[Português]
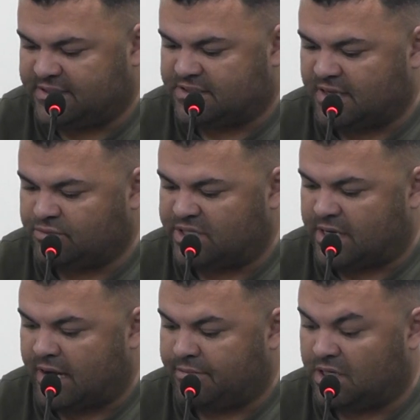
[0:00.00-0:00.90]
estamos
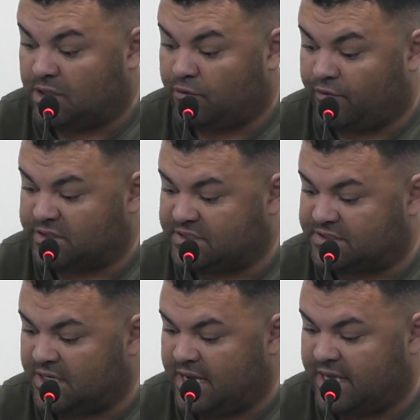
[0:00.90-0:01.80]
encaminhando Vossa
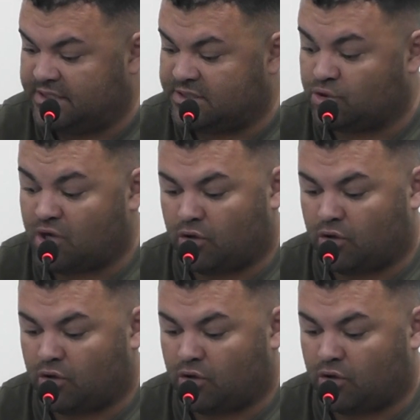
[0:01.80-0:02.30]
Excelência os